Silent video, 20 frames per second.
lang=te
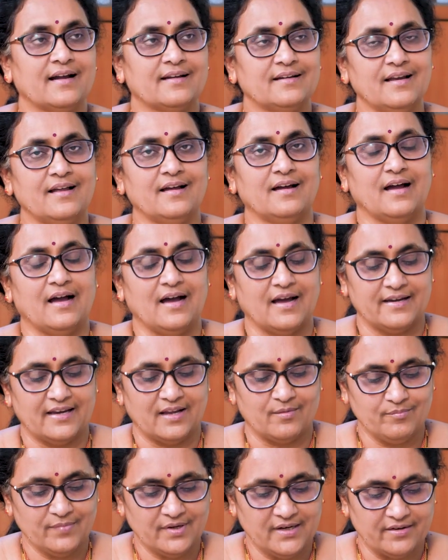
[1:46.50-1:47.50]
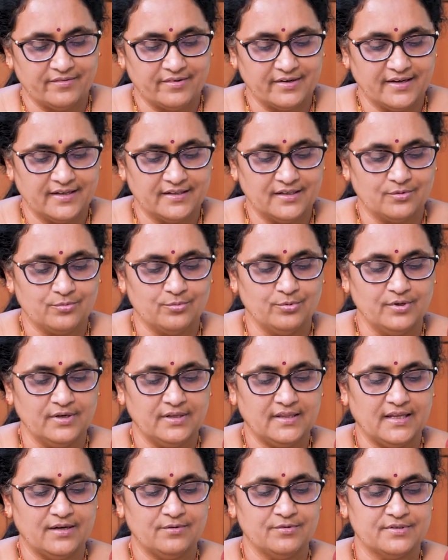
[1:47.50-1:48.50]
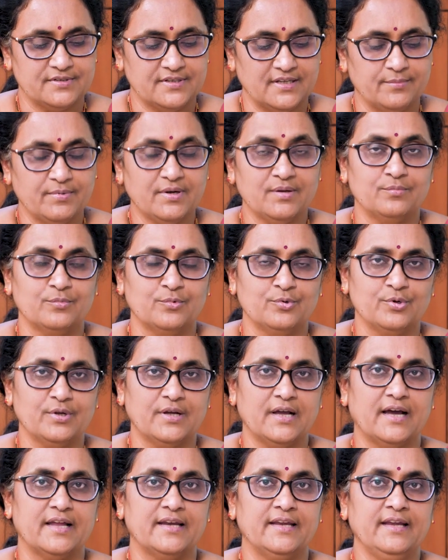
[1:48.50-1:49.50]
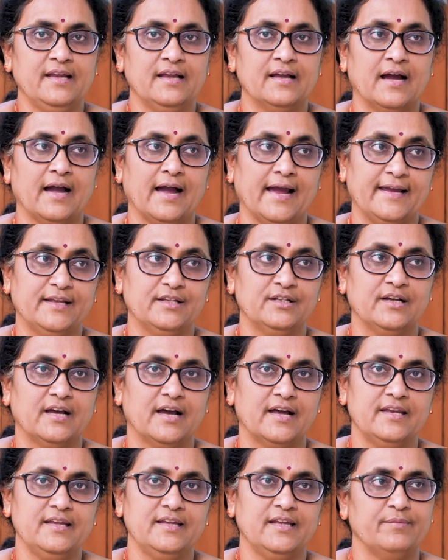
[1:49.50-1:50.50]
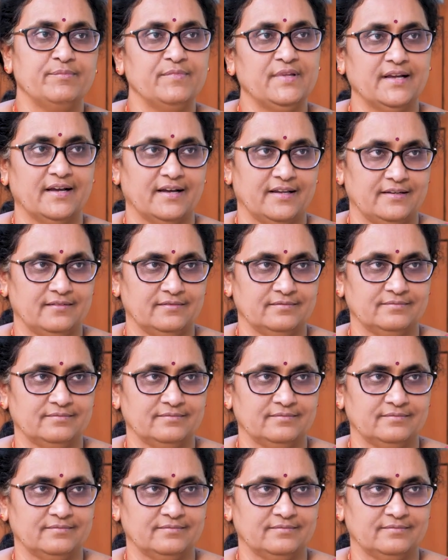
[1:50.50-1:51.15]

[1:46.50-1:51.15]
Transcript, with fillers: అట్లా ఆ నెంబర్ ఎవరికైతే కూడితే వస్తే మూడు కానీ ఐదు కానీ ఎనిమిది కానీ